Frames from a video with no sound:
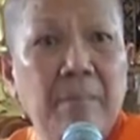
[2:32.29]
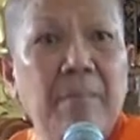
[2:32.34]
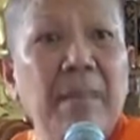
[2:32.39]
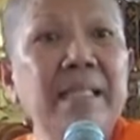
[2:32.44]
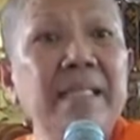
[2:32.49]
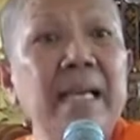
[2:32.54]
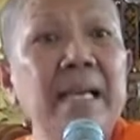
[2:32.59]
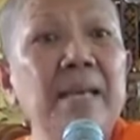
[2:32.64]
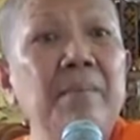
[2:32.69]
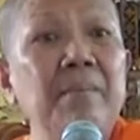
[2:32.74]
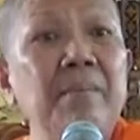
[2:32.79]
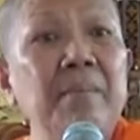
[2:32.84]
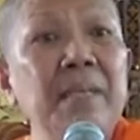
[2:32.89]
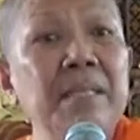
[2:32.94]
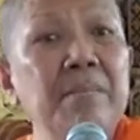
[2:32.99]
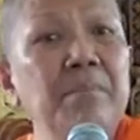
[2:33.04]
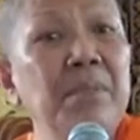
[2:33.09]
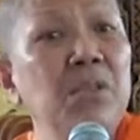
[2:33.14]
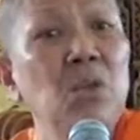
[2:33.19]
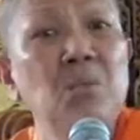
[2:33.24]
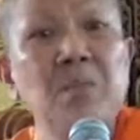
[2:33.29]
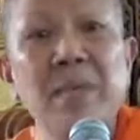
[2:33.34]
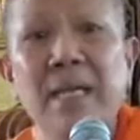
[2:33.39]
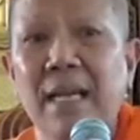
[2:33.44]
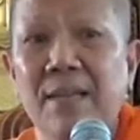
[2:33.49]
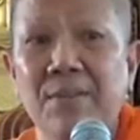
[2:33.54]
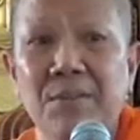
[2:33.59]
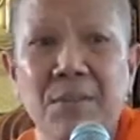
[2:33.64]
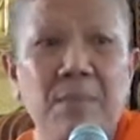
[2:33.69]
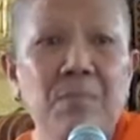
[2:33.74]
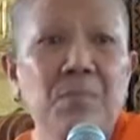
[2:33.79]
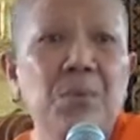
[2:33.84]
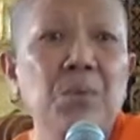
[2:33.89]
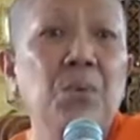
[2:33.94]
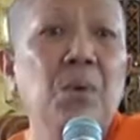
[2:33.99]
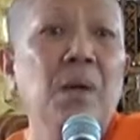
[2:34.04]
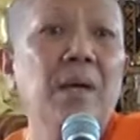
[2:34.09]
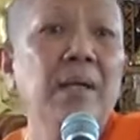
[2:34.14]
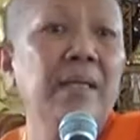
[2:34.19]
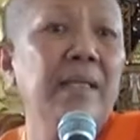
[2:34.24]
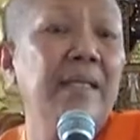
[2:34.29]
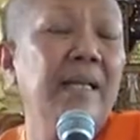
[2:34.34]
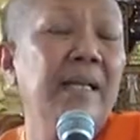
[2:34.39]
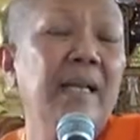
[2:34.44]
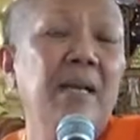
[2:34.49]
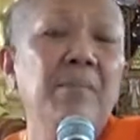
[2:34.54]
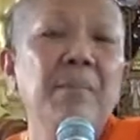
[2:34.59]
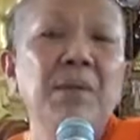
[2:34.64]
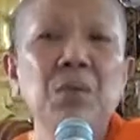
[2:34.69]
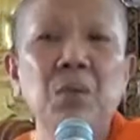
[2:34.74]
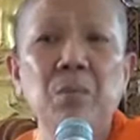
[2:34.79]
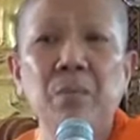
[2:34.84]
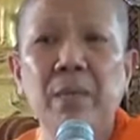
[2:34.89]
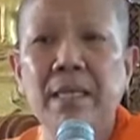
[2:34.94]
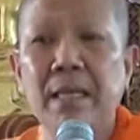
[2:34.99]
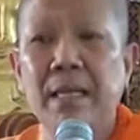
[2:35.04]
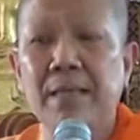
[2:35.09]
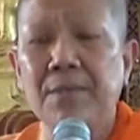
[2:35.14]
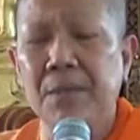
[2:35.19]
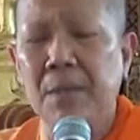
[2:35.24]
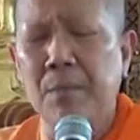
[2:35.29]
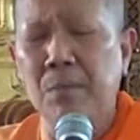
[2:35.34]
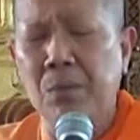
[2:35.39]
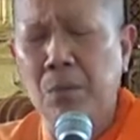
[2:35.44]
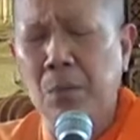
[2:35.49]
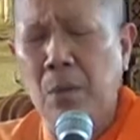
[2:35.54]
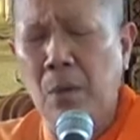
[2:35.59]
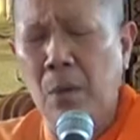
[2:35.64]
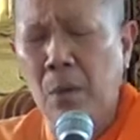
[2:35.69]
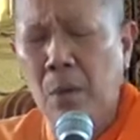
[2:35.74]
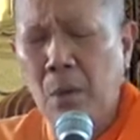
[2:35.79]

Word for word: ไม่ใช่ไม่ไม่ต้องมีการเตรียมตัวนะคะไม่ต้องมีการเตรียมตัว